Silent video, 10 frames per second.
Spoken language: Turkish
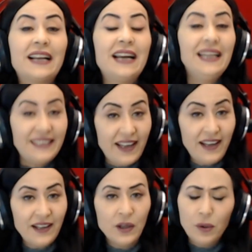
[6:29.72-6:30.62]
Kalite
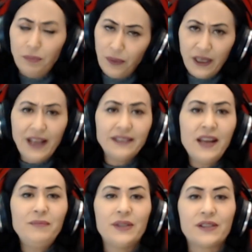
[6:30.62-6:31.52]
bir
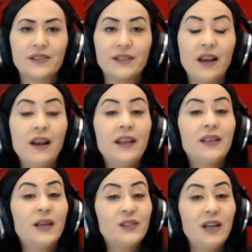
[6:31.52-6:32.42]
erdemdir,
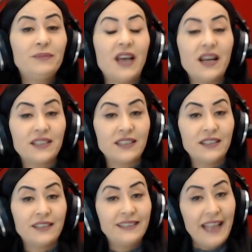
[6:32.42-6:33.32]
yaşam
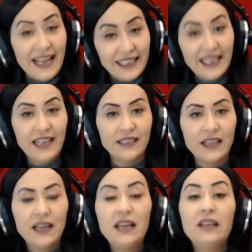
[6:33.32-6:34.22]
tarzıdır derken
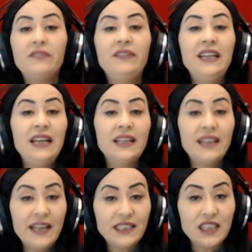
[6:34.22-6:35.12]
villada
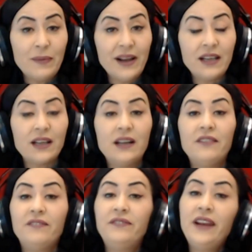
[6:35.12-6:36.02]
yaşamak
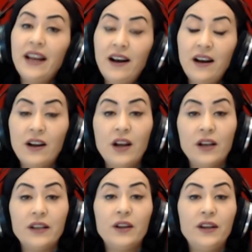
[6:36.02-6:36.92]
veya
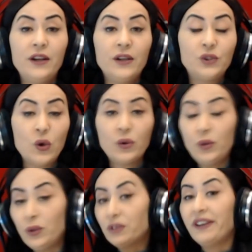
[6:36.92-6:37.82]
e, çok
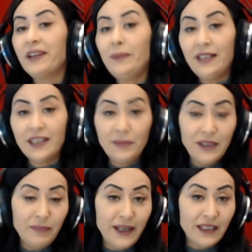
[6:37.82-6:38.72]
lüks arabalara
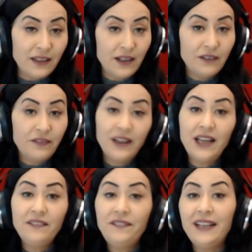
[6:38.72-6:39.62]
binmek
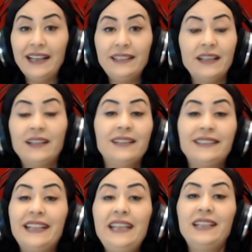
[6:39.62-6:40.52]
falan filan
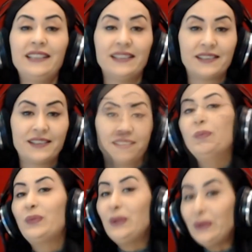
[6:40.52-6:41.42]
değildir.
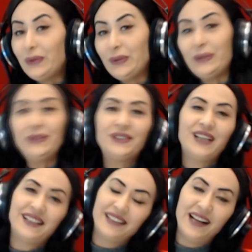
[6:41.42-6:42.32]
Bulunduğun
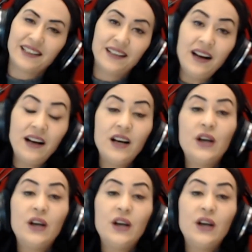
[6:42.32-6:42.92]
şartlarda